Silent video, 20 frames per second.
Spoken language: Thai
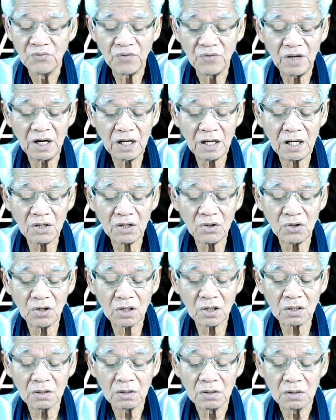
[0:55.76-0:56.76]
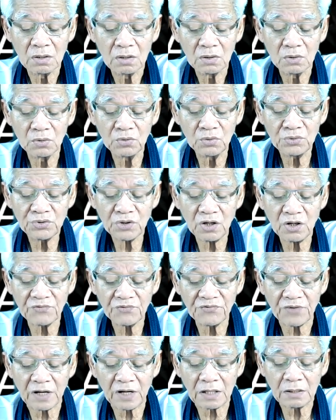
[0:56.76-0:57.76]
เวลานอนหนูชอบ
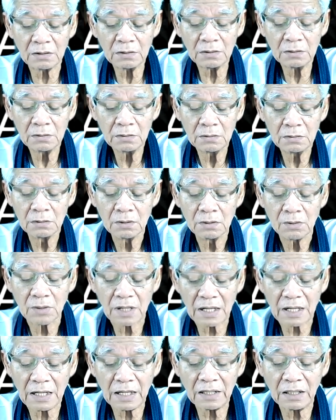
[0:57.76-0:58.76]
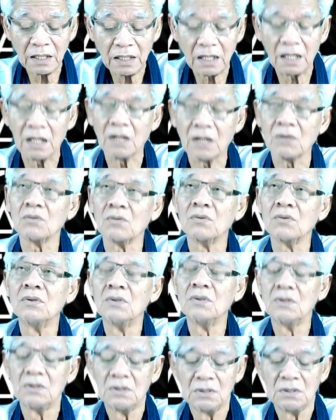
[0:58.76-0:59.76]
ฝันร้ายอ้าว
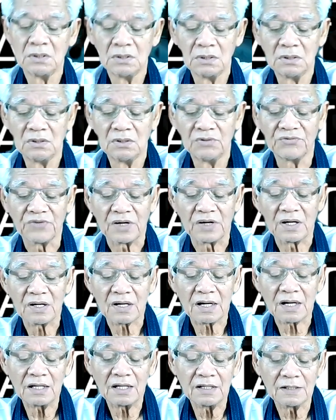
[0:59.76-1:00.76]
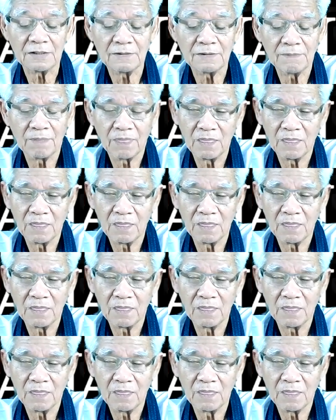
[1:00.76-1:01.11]
ฝันร้ายเนี่ย